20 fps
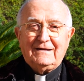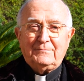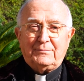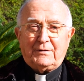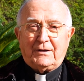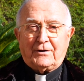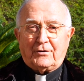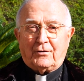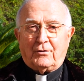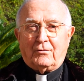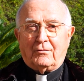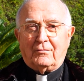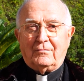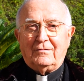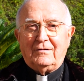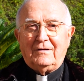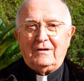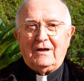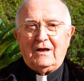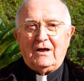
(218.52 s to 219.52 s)
Però,
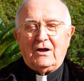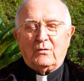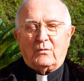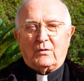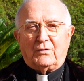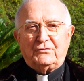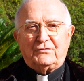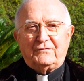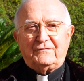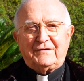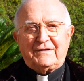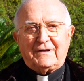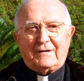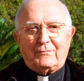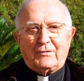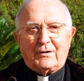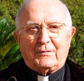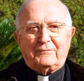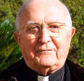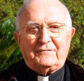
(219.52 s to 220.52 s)
quando
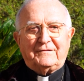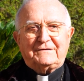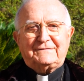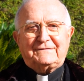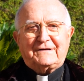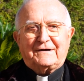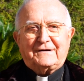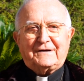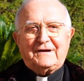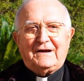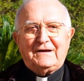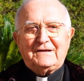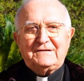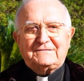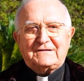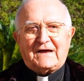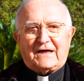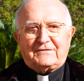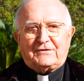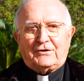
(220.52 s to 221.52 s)
vediamo la povertà
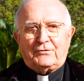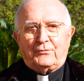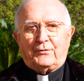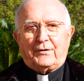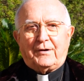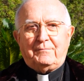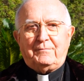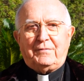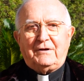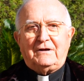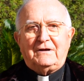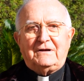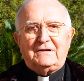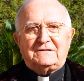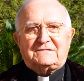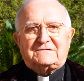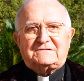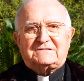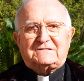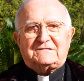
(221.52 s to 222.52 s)
realizzata, allora è
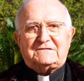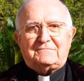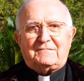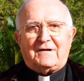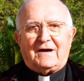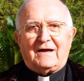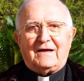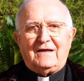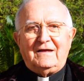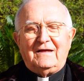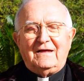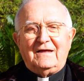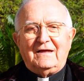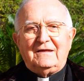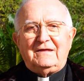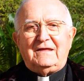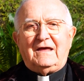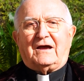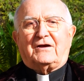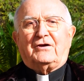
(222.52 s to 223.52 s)
bellissima.
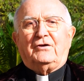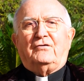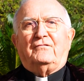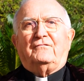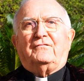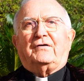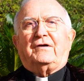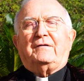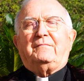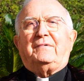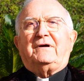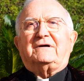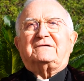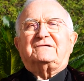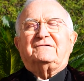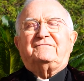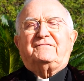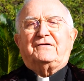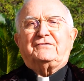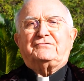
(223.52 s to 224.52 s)
Chi è che non vorrebbe
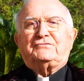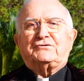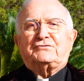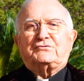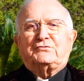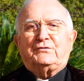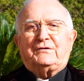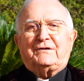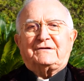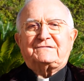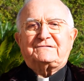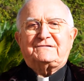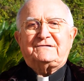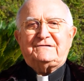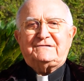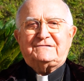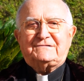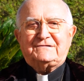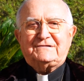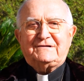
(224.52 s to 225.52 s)
essere Francesco
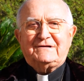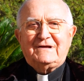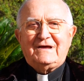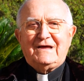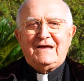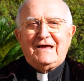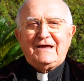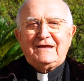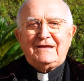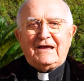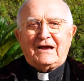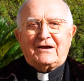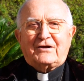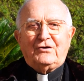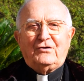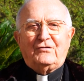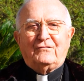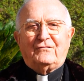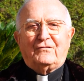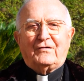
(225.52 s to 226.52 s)
d'Assisi? Chi è
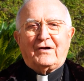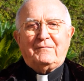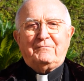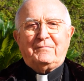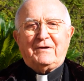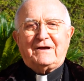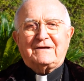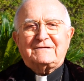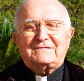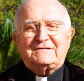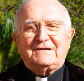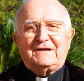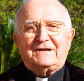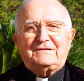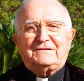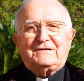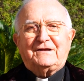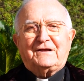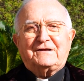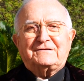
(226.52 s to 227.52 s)
che non vorrebbe
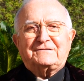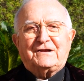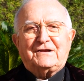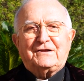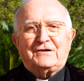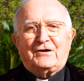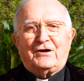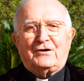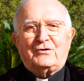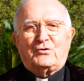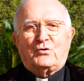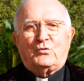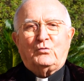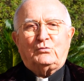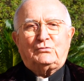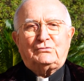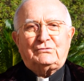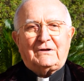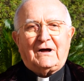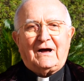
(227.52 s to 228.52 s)
essere Teresa di
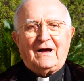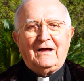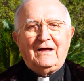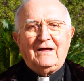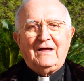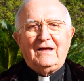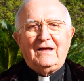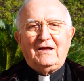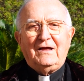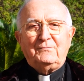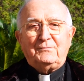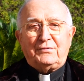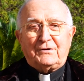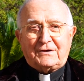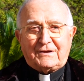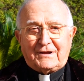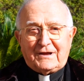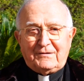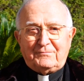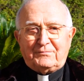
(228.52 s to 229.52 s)
Calcutta?
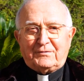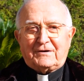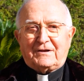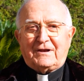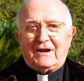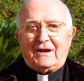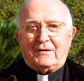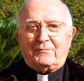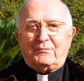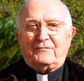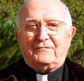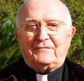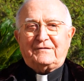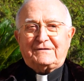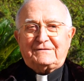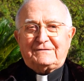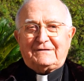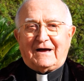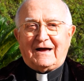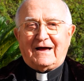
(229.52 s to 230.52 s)
Perché? Perché la
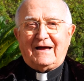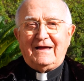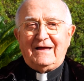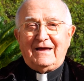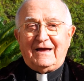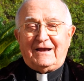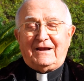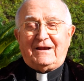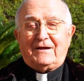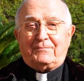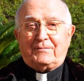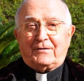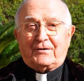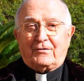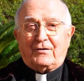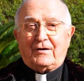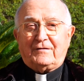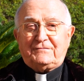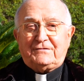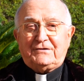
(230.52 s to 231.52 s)
povertà è la
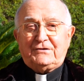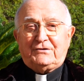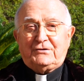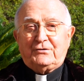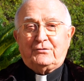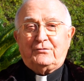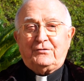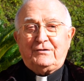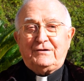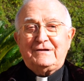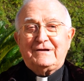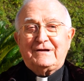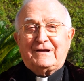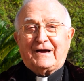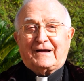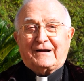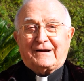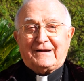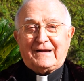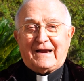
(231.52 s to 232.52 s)
parola di Dio
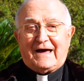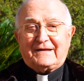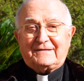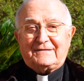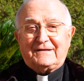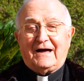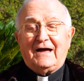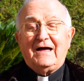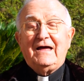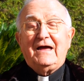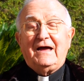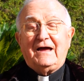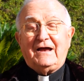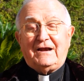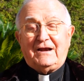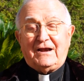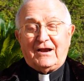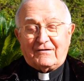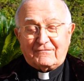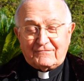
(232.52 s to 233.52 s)
incarnata, è
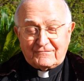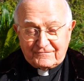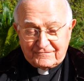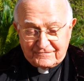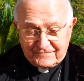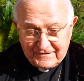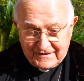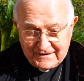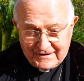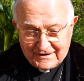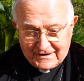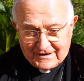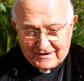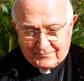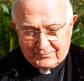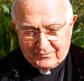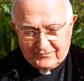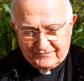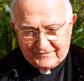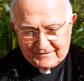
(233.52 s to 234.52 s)
la
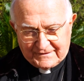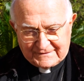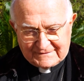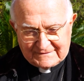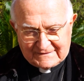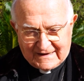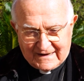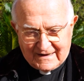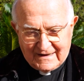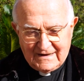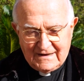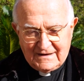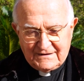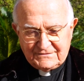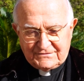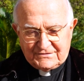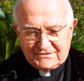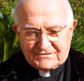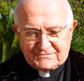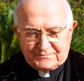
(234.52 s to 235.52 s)
vera povertà
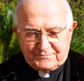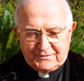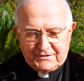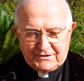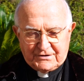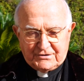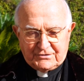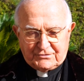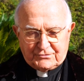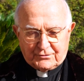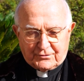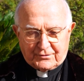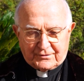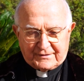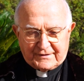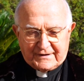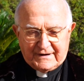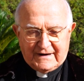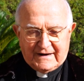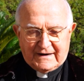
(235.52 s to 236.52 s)
di spirito
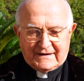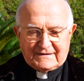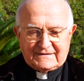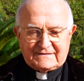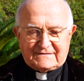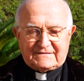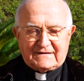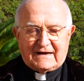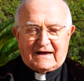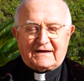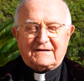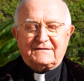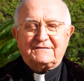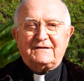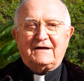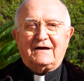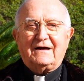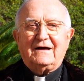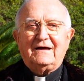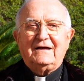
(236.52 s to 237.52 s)

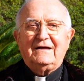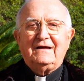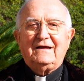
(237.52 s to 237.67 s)
realizzata.